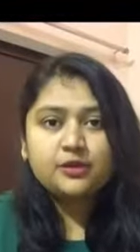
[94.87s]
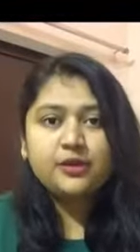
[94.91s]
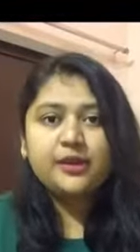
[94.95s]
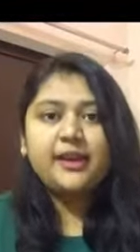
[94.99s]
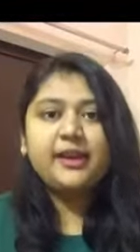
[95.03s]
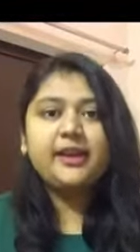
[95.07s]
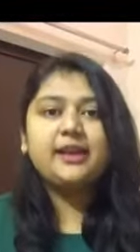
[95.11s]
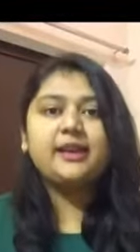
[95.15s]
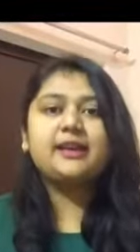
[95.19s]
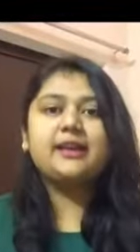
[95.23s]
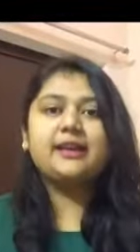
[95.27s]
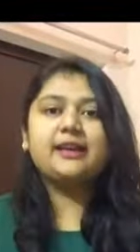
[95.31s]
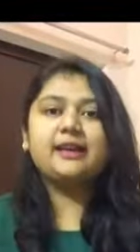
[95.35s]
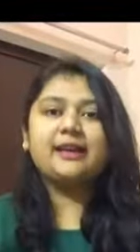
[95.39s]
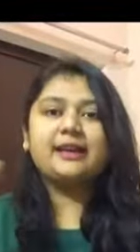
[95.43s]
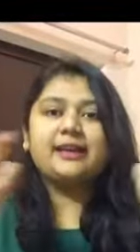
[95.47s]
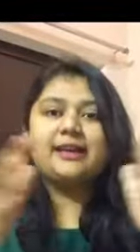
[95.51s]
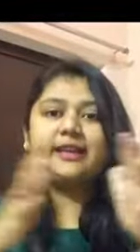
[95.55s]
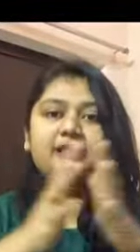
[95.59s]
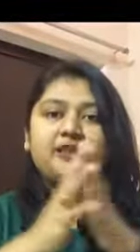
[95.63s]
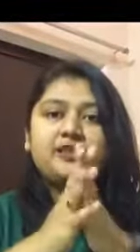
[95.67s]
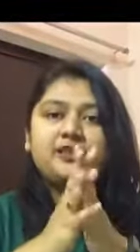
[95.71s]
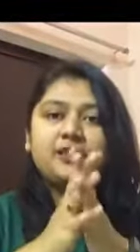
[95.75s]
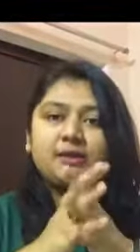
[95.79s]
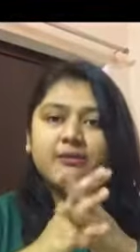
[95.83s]
जो एक
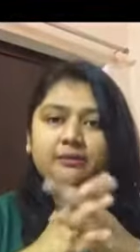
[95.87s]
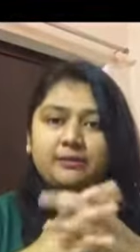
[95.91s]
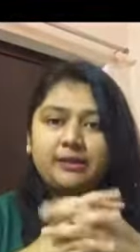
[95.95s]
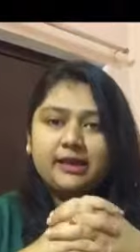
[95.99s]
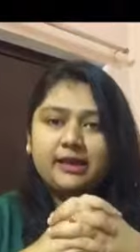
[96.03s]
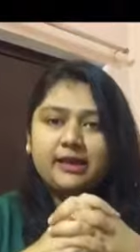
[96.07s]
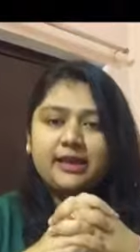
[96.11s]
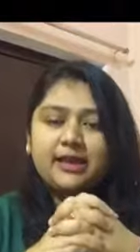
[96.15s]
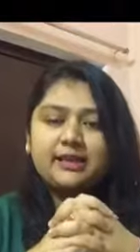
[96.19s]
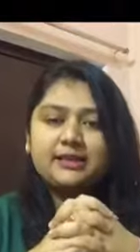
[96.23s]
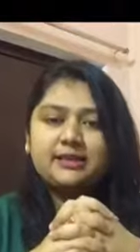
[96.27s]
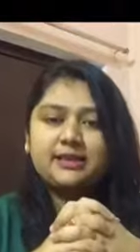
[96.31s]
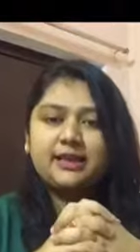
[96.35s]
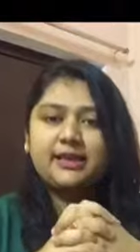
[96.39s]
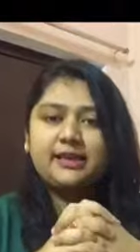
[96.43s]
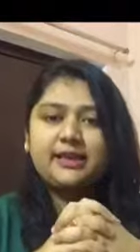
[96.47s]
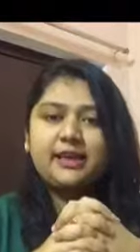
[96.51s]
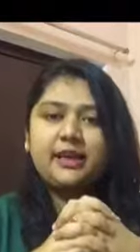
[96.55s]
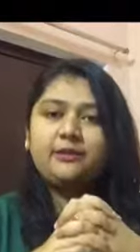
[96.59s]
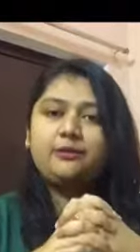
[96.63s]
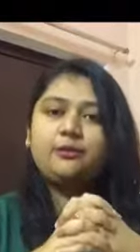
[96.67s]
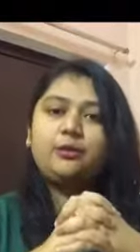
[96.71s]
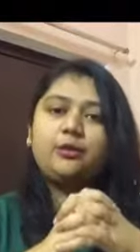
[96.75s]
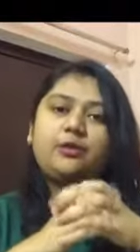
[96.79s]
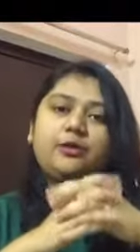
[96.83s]
कनेक्शन बनना
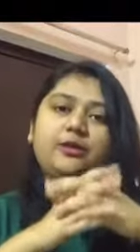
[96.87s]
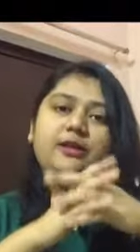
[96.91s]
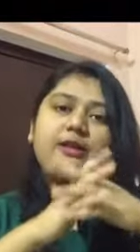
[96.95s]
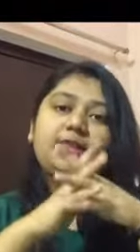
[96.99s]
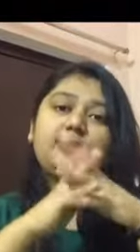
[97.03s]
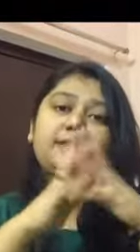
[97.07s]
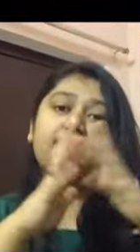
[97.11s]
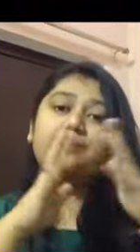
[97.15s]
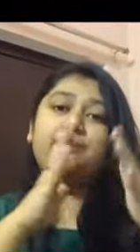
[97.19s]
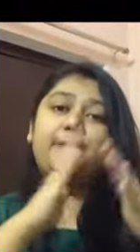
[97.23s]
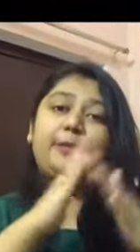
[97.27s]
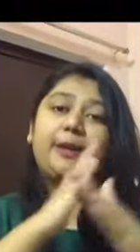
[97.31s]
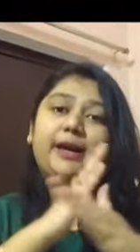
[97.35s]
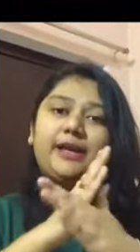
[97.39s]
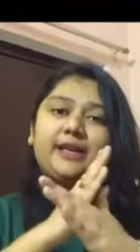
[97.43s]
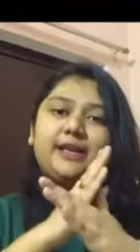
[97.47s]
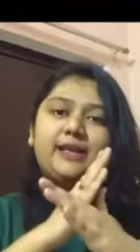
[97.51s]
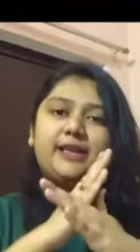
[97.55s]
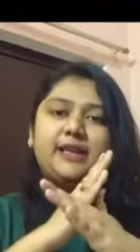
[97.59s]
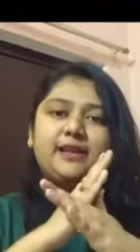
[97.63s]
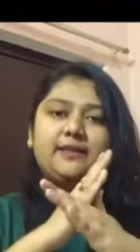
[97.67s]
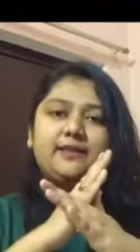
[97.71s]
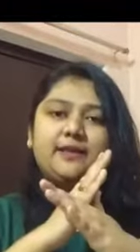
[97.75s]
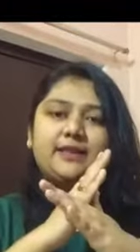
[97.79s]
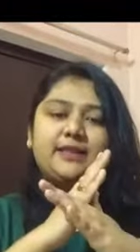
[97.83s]
चाहिए वो इस बट
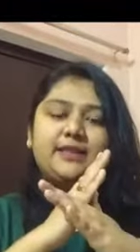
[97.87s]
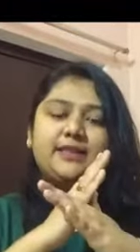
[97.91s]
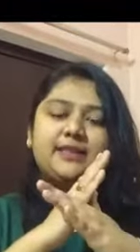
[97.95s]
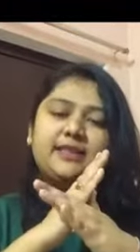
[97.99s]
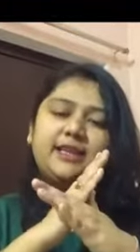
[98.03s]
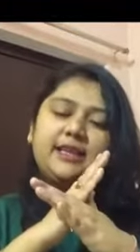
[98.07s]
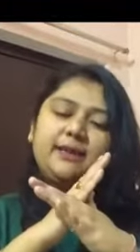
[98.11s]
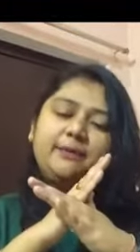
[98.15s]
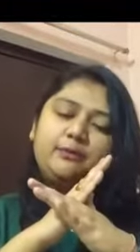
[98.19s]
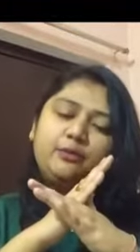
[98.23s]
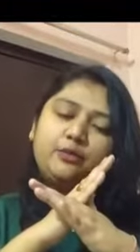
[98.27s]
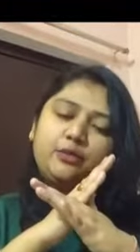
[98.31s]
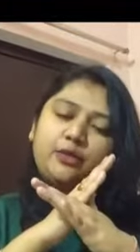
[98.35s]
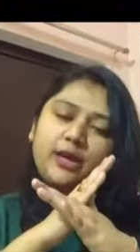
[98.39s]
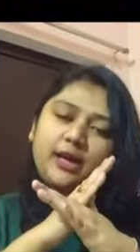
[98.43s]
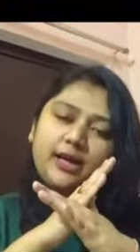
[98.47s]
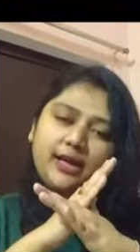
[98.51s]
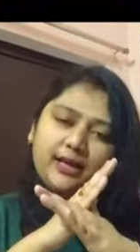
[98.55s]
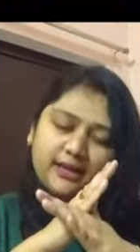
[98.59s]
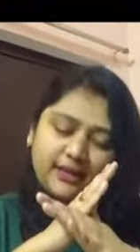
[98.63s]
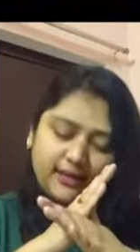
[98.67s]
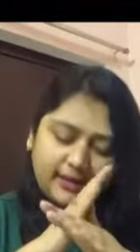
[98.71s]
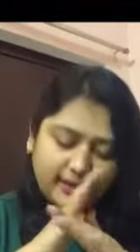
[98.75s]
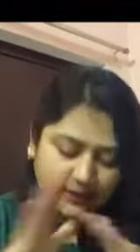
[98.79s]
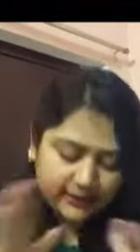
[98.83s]
के वजह से पूरा
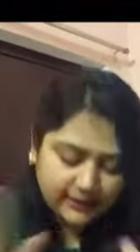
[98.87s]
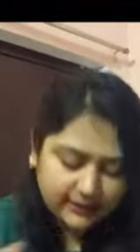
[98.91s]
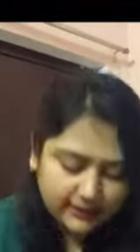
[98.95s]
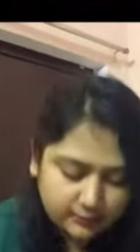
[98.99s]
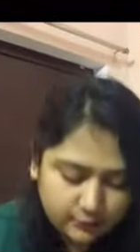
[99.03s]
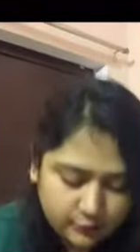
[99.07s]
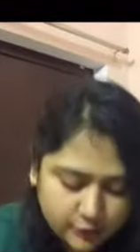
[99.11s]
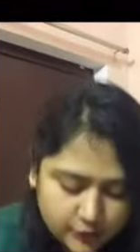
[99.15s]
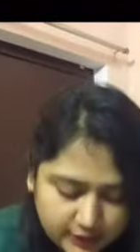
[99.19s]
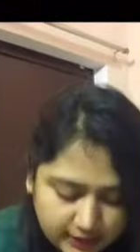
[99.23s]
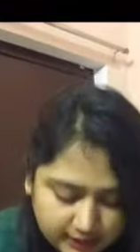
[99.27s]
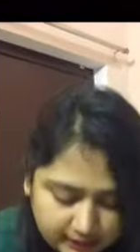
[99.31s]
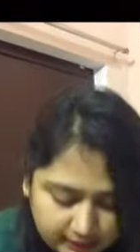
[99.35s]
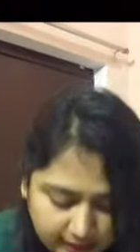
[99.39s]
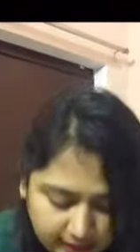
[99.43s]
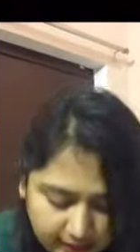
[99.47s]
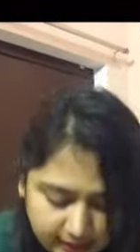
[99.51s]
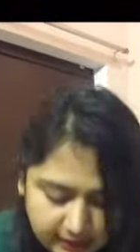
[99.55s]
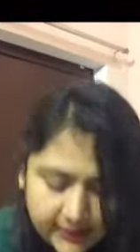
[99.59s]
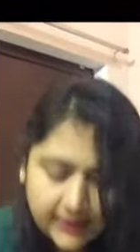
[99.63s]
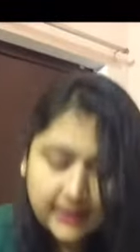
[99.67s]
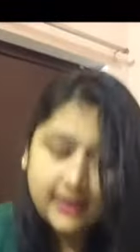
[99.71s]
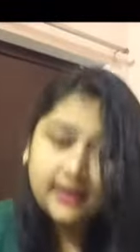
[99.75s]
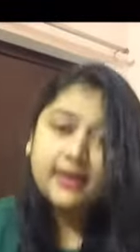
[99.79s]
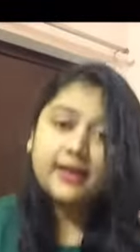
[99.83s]
खत्म हो जाता
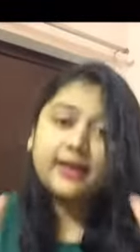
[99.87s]
है